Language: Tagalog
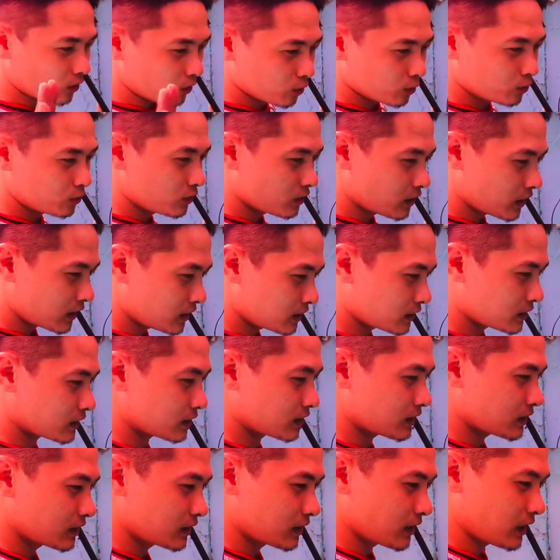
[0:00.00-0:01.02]
own risk.
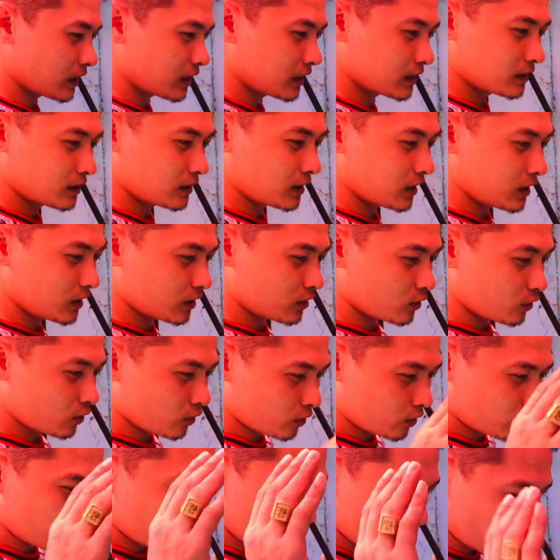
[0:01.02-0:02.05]
At uh, take
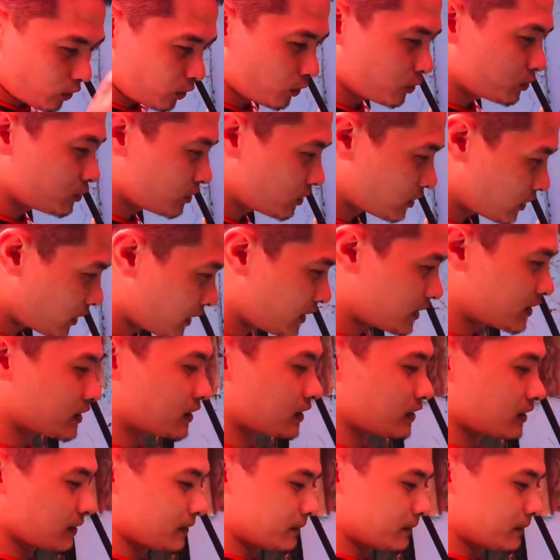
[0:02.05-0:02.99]
your own risk.